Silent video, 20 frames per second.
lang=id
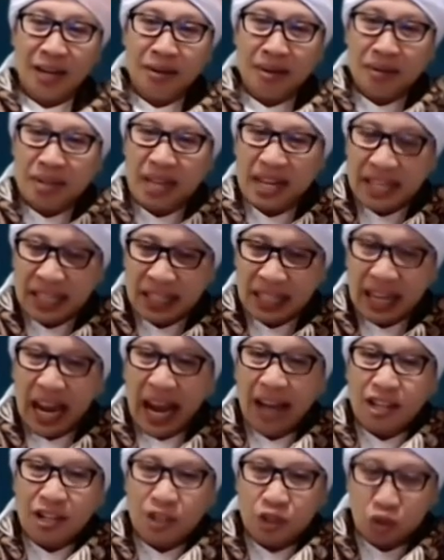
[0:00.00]
Dan yang
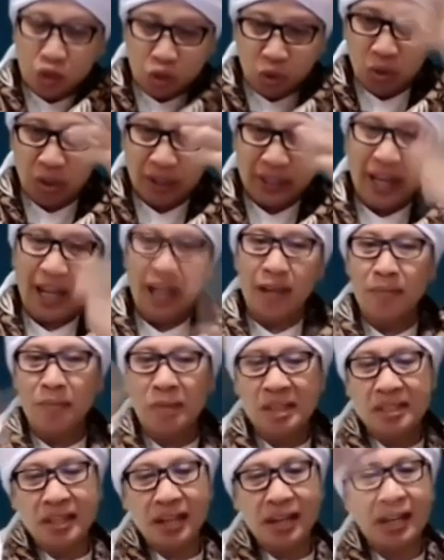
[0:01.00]
menjadikan
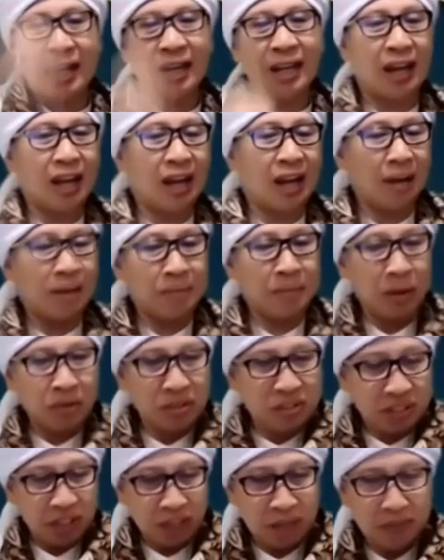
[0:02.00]
hancurnya iblis adalah
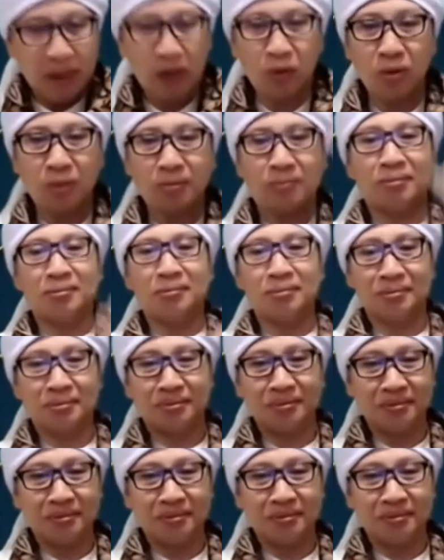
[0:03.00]
aba wastakbaro.